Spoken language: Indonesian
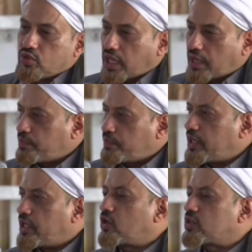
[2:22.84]

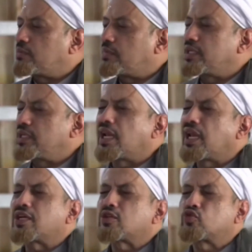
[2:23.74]
Sampai di kota Madinah
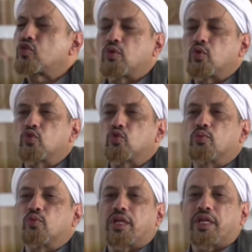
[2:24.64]
langsung menuju
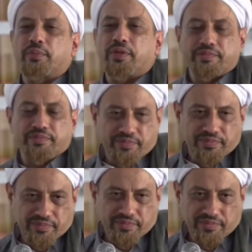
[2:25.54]
kuburan Nabi
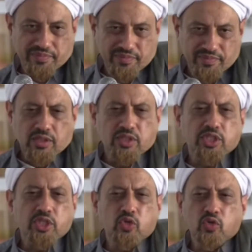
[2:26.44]

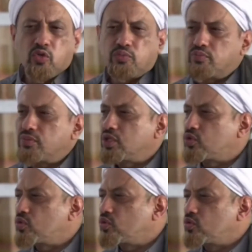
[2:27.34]
dicium
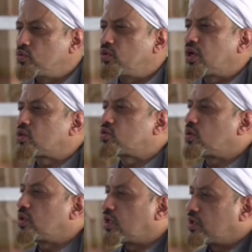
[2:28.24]
itu kuburan
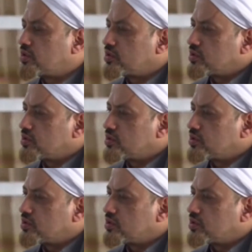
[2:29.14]
Rasulullah